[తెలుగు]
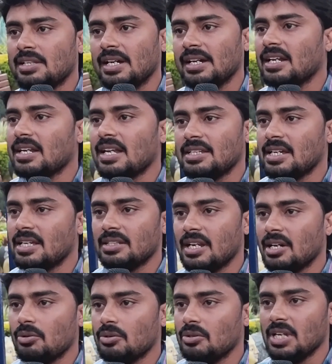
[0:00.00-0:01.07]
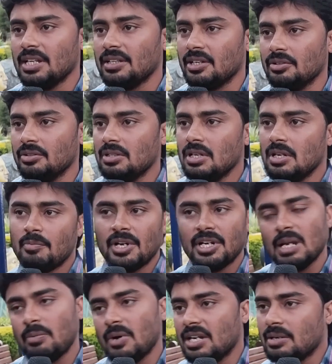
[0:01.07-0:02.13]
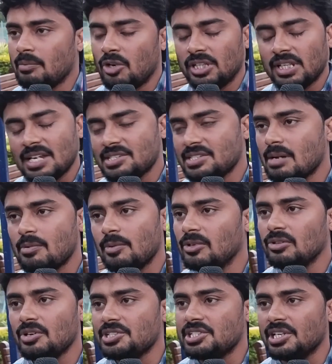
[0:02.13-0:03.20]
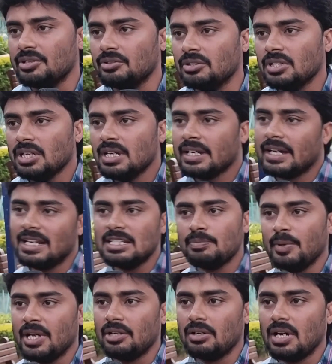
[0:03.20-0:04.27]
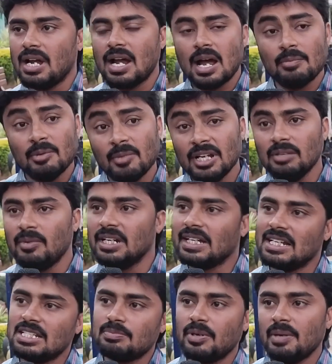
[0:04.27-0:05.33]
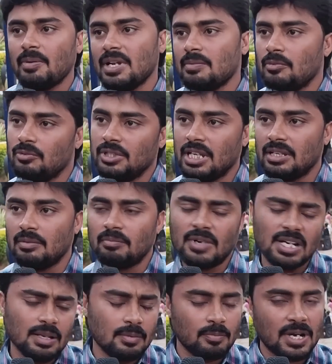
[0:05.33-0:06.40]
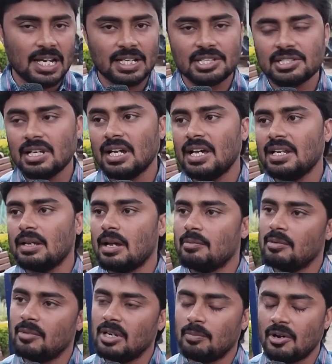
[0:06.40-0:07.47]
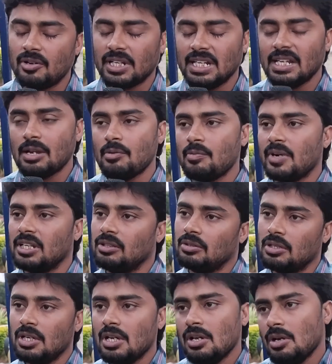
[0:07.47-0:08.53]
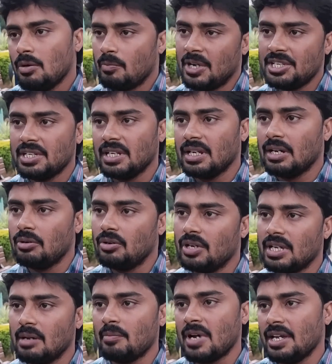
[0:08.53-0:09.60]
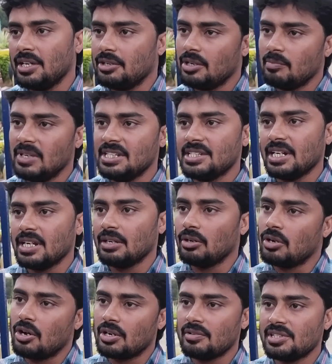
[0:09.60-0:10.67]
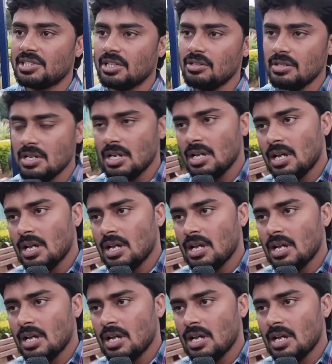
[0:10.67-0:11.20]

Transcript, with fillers: శంకర్ నా జాతి నా కొడుకులు అన్నాడు మరి రేపు మొన్న అన్స్టాపబుల్కి వచ్చాడు కలిసిపోయారు అభిమానులు మళ్ళీ కలిసిపోయే ఉంటుంది మళ్ళీ బాలకృష్ణ గారిని అభిమానులు పవన్ కళ్యాణ్ అభిమానులు మంచిగానే ఓకే మా హీరోని పిలిచాడని గౌరవిస్తారు